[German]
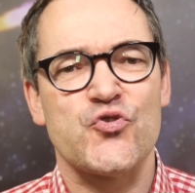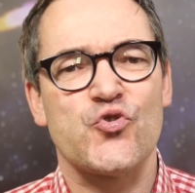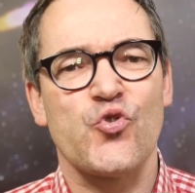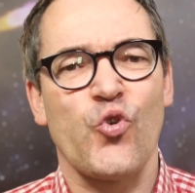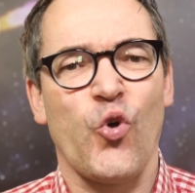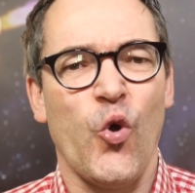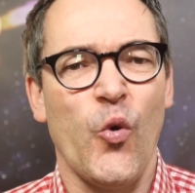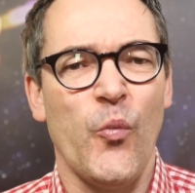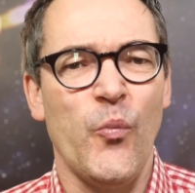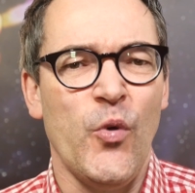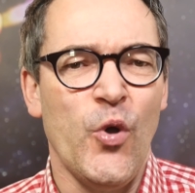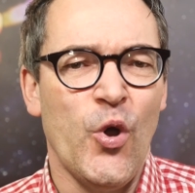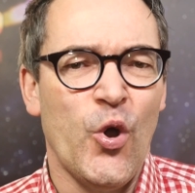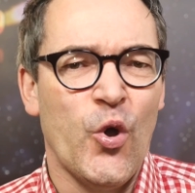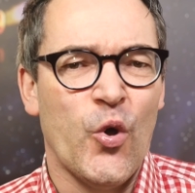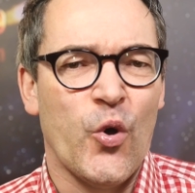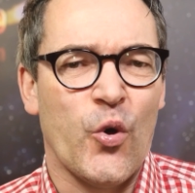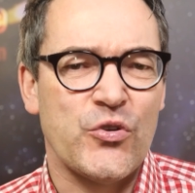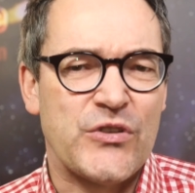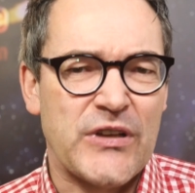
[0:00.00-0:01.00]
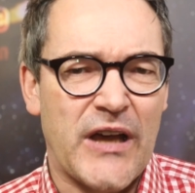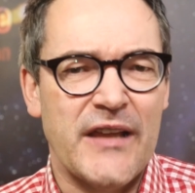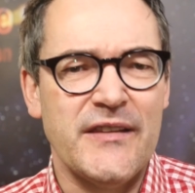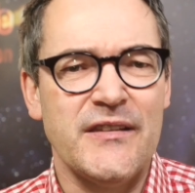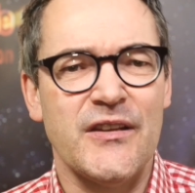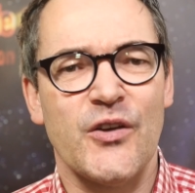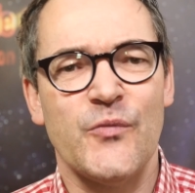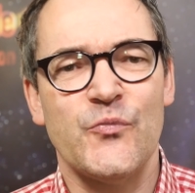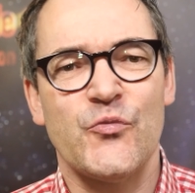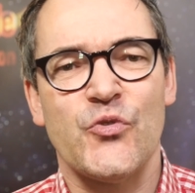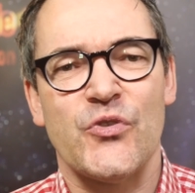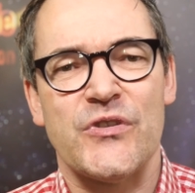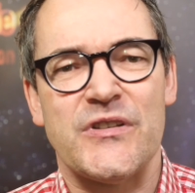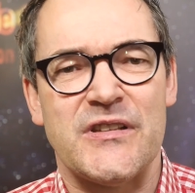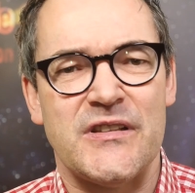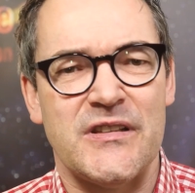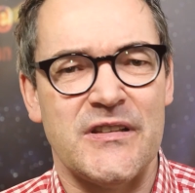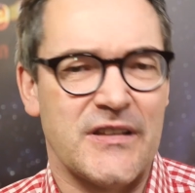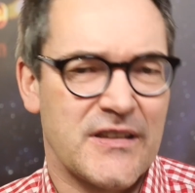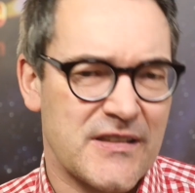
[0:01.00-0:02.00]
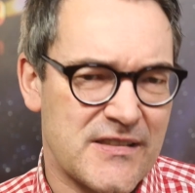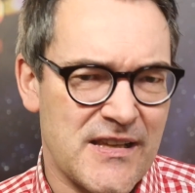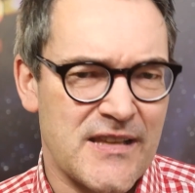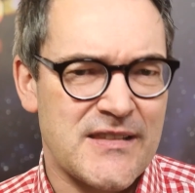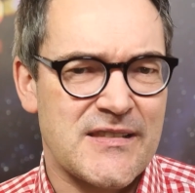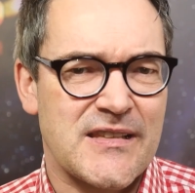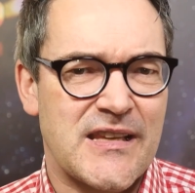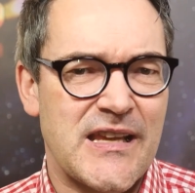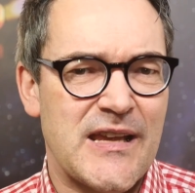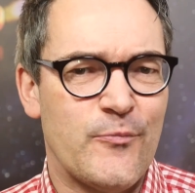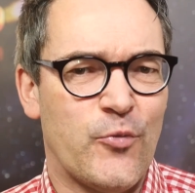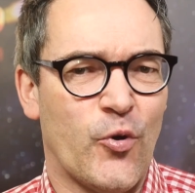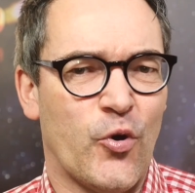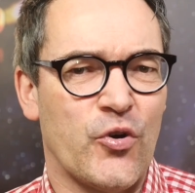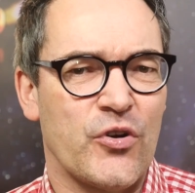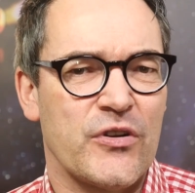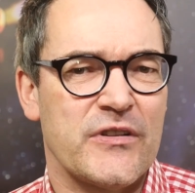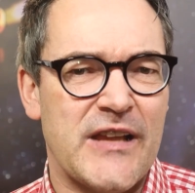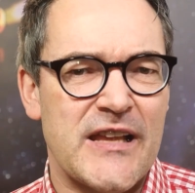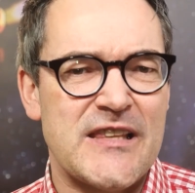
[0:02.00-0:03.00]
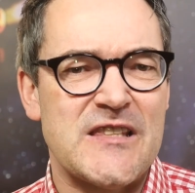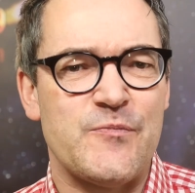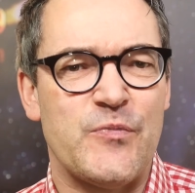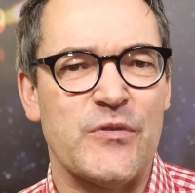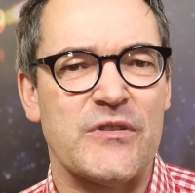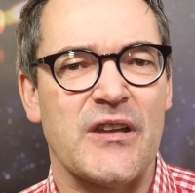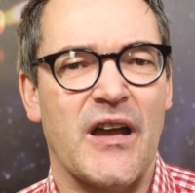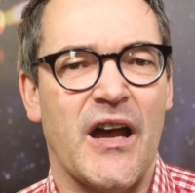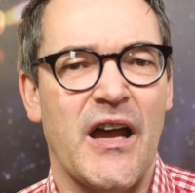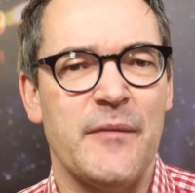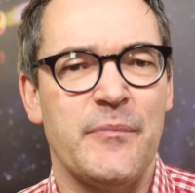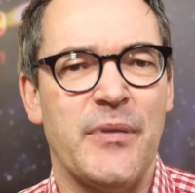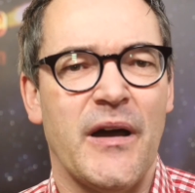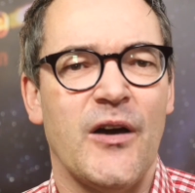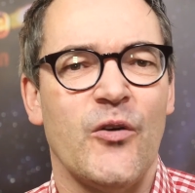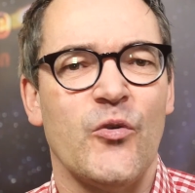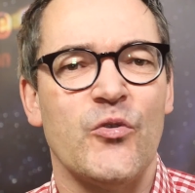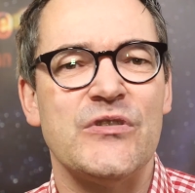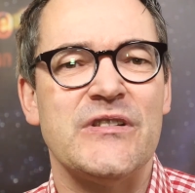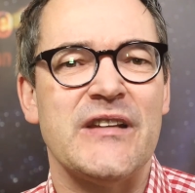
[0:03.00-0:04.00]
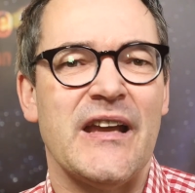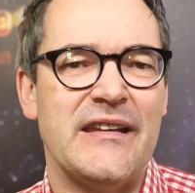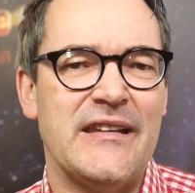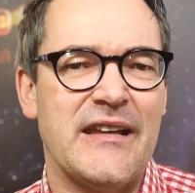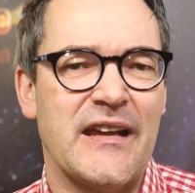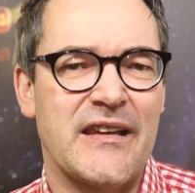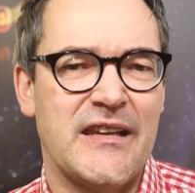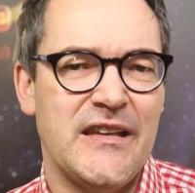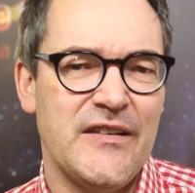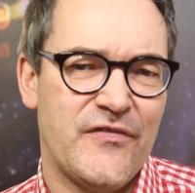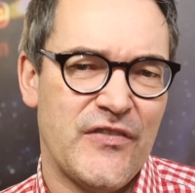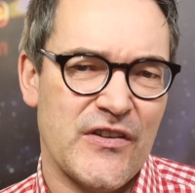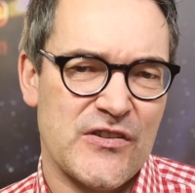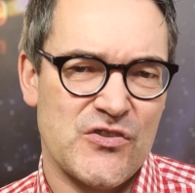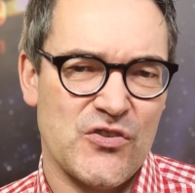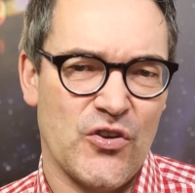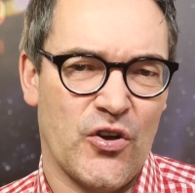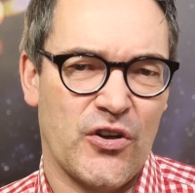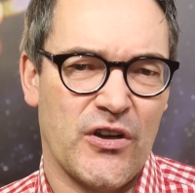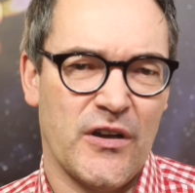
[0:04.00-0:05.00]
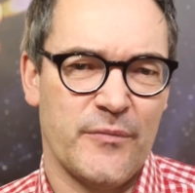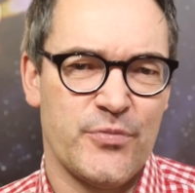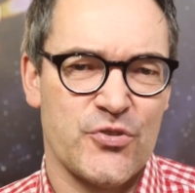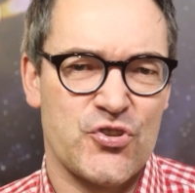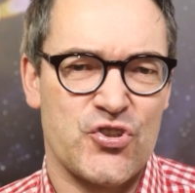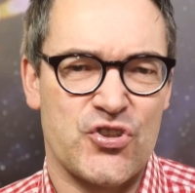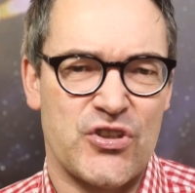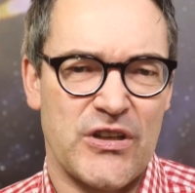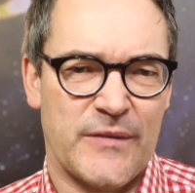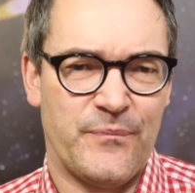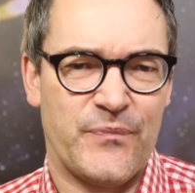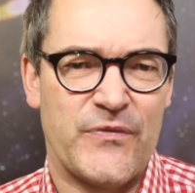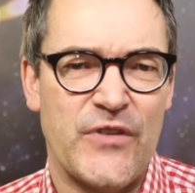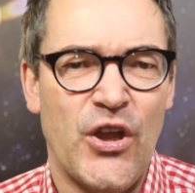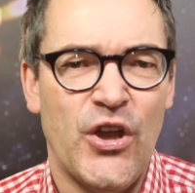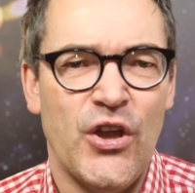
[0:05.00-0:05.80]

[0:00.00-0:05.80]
Strom unter anderem durch die Gesetzgebung, Netzbetreiber und Energieversorger bestimmt.